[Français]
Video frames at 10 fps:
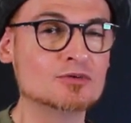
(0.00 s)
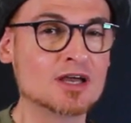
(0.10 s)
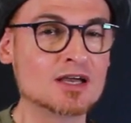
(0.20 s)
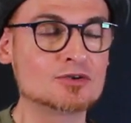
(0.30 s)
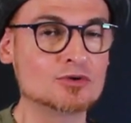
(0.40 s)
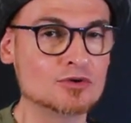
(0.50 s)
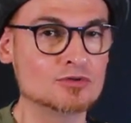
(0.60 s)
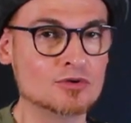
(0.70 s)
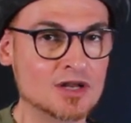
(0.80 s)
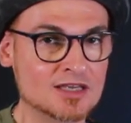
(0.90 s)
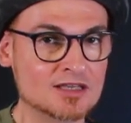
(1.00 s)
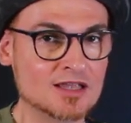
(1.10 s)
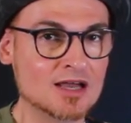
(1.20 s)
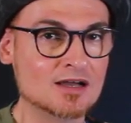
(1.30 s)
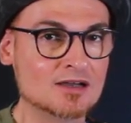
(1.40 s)
on n'a que de la
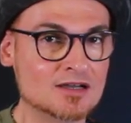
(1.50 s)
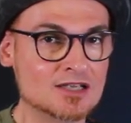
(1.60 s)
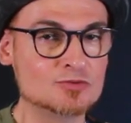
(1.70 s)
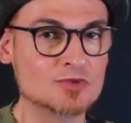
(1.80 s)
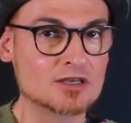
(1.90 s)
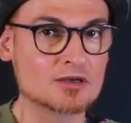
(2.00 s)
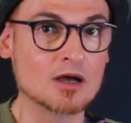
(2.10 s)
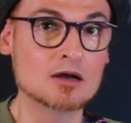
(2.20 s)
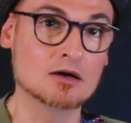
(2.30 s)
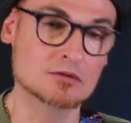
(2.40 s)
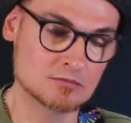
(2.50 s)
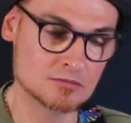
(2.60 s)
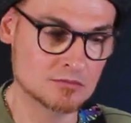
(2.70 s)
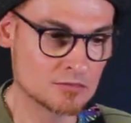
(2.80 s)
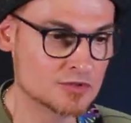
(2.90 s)
guitare rythmique. Alors,
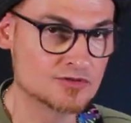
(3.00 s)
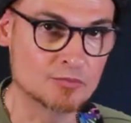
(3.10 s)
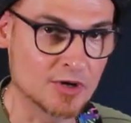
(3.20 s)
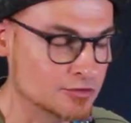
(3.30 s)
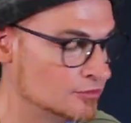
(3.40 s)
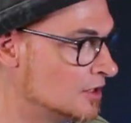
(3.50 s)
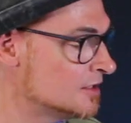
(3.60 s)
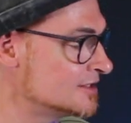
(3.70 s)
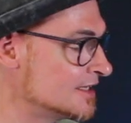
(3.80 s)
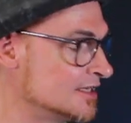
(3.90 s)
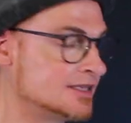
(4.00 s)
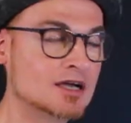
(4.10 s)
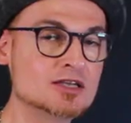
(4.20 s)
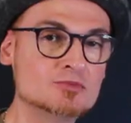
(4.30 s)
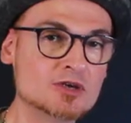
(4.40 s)
c'est pas tout, hein, cette
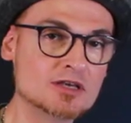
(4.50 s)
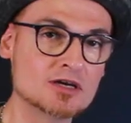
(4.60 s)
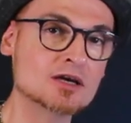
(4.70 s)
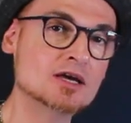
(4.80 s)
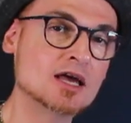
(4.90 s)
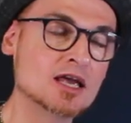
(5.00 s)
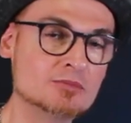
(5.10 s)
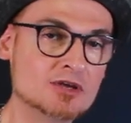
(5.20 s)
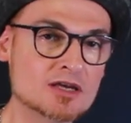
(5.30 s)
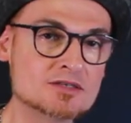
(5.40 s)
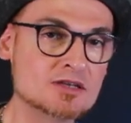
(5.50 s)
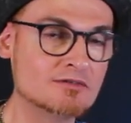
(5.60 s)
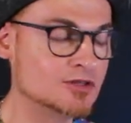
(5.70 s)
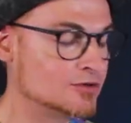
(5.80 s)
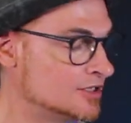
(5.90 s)
guitare rythmique, eh bien, ça
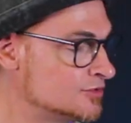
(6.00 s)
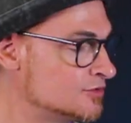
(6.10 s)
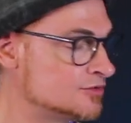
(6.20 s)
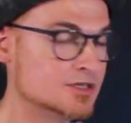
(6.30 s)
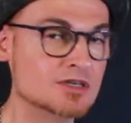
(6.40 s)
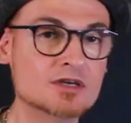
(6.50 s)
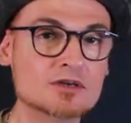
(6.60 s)
va donner ceci.